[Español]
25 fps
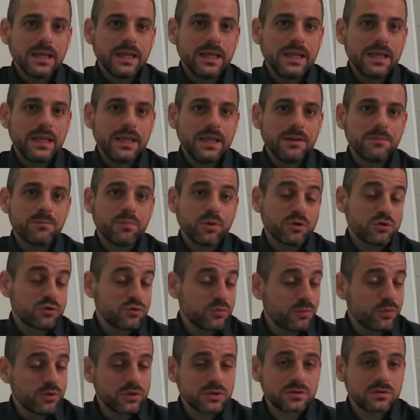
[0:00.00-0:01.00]
Y por
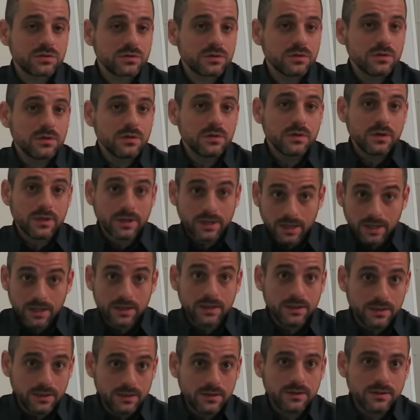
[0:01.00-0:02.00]
supuesto,
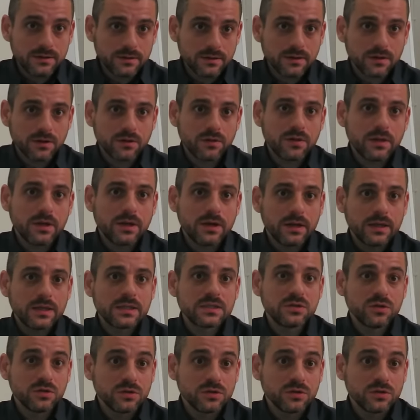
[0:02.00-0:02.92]
ahí quiero decir, es